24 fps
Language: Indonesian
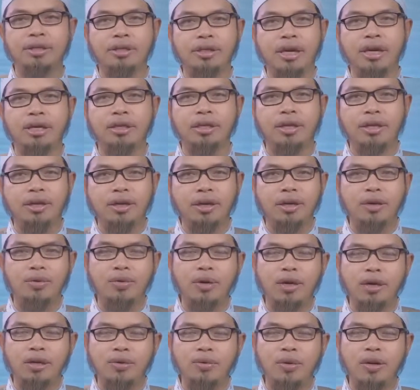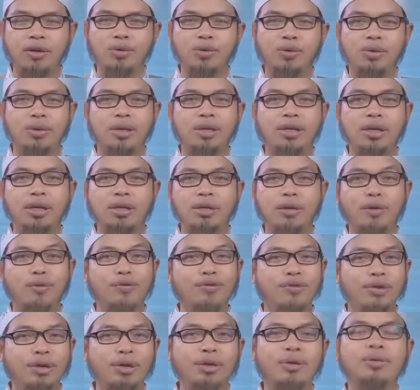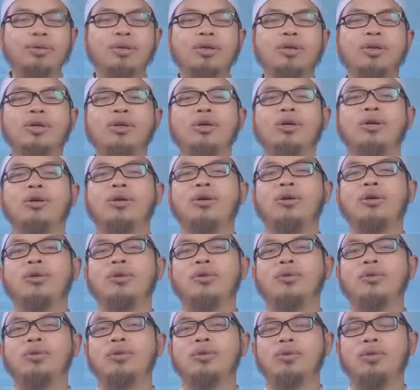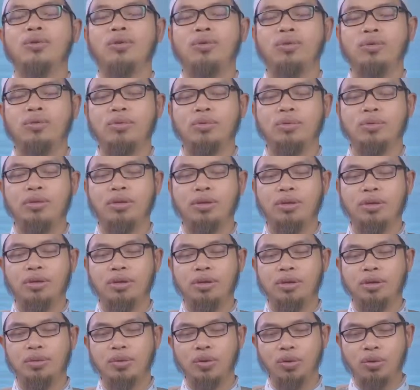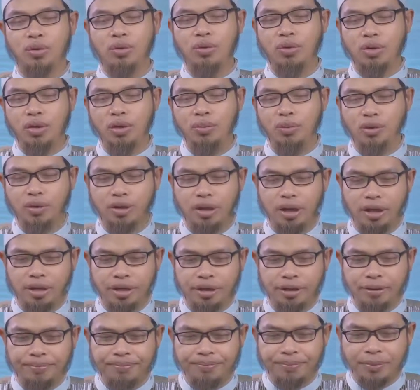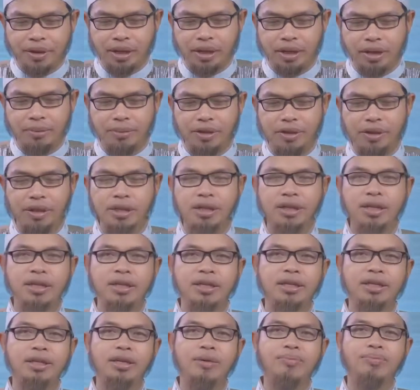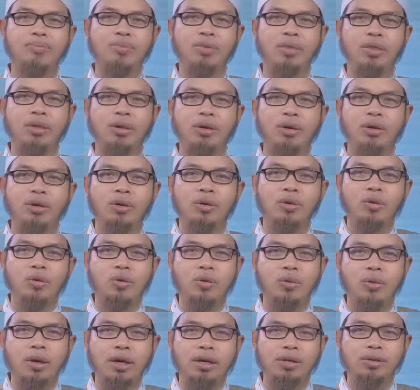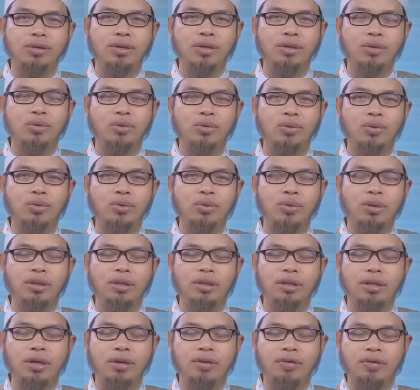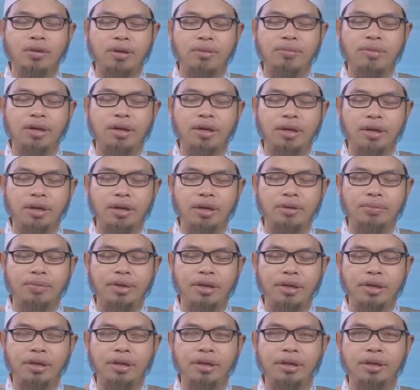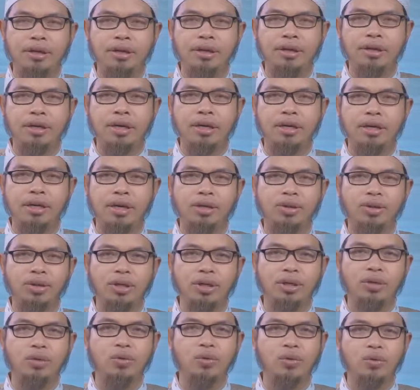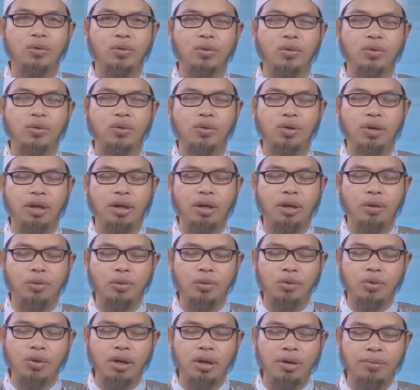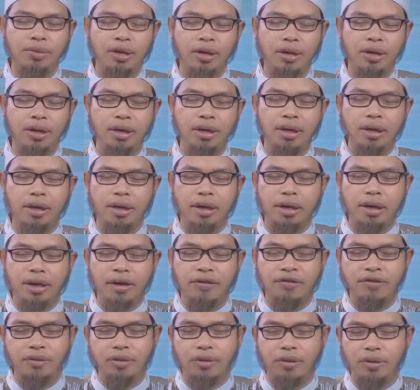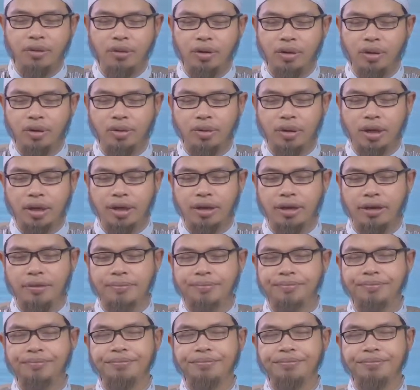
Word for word: kesehatan, keluangan waktu, serta taufik untuk eh, menuntut ilmu syar'i. Kita masih dengan kitab Khulasatu Ta'zimil Ilmi karya Syekh Dr. Saleh Al-Usaimi hafizahullah taala.